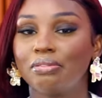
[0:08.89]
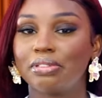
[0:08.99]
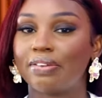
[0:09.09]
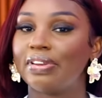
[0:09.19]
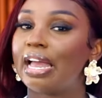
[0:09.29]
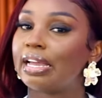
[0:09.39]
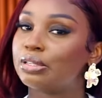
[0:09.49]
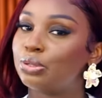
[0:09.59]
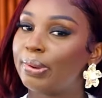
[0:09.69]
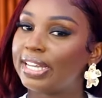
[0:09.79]
Vous savez déjà
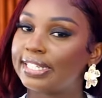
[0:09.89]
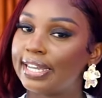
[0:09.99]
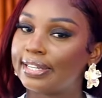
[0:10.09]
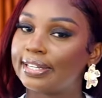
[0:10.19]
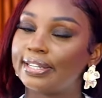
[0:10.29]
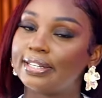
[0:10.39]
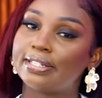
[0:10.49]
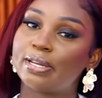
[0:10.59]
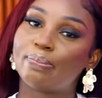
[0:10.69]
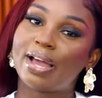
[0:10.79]
que sur ma chaîne,
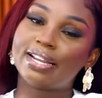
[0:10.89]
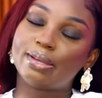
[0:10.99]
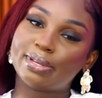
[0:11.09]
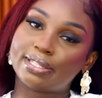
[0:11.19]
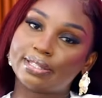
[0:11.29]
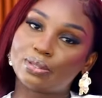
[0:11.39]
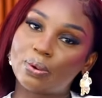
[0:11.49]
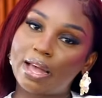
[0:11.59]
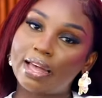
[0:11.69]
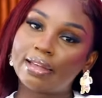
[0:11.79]
je parle de mes
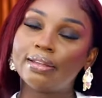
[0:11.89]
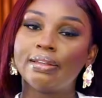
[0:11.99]
histoires.